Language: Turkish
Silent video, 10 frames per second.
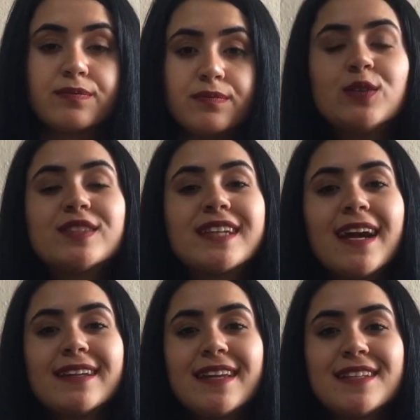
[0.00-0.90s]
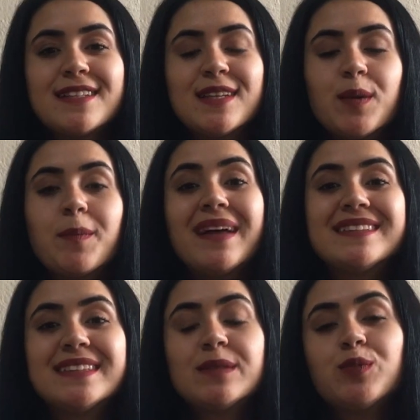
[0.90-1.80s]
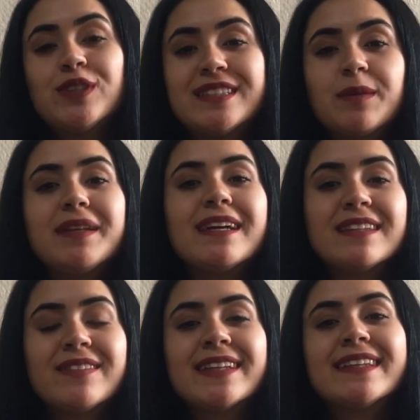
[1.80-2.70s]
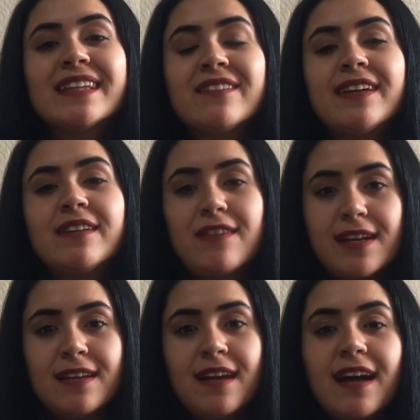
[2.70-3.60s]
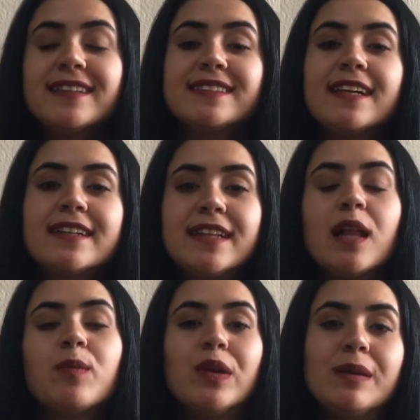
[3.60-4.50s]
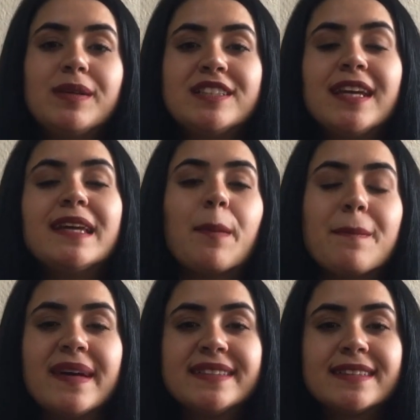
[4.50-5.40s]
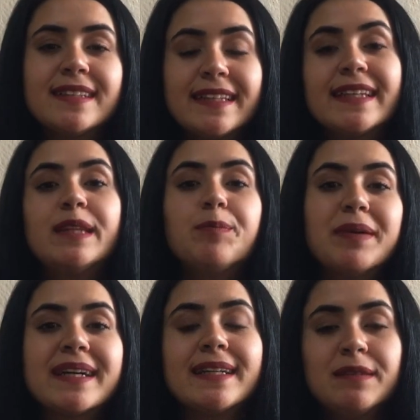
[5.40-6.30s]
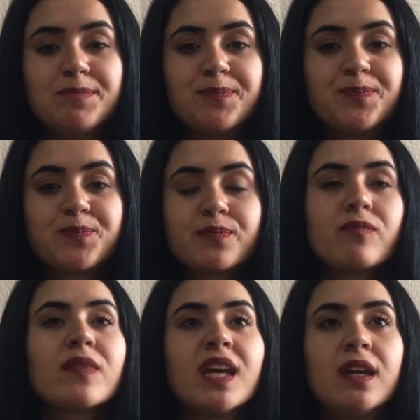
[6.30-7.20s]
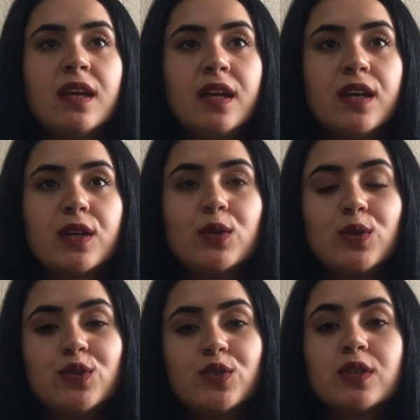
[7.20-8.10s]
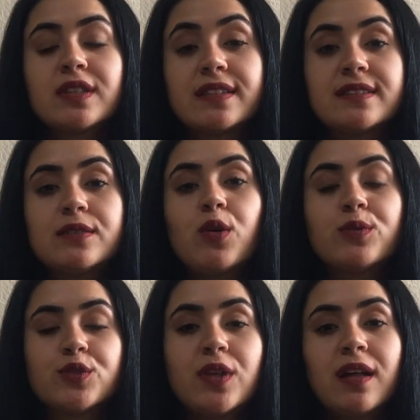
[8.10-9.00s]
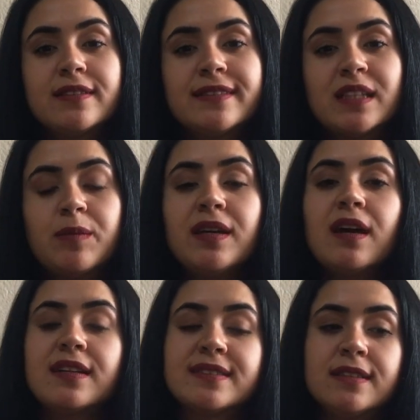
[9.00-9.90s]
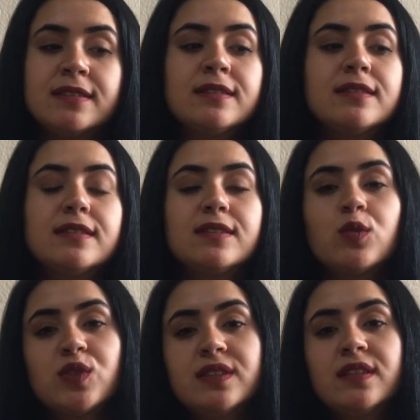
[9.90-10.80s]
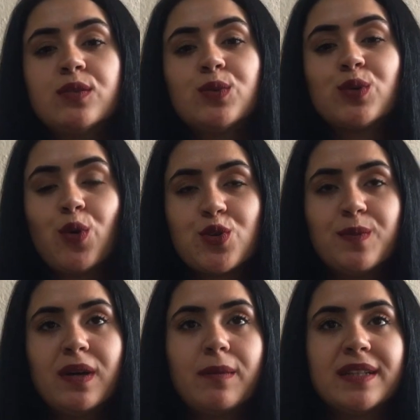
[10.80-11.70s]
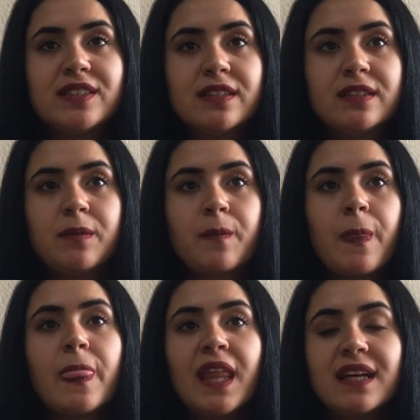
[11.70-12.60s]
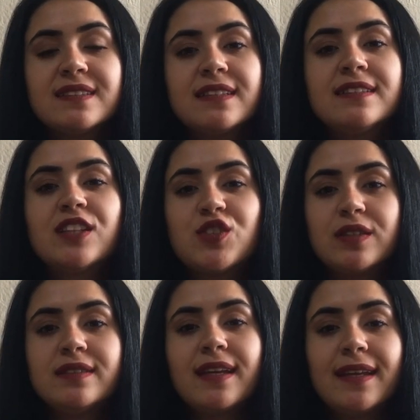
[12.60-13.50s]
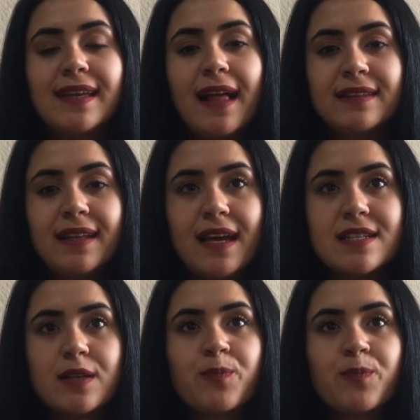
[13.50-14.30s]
Kurt kardeş, bende de bu işte bir alavere dalavere var. Aslan kral böyle bir şey yapmaz. Gidip bakalım. Kurt, kıtır omzuna aldığı gibi aslanın otağına doğru koşmaya başladı. Aslanın yaşadığı yere geldiler.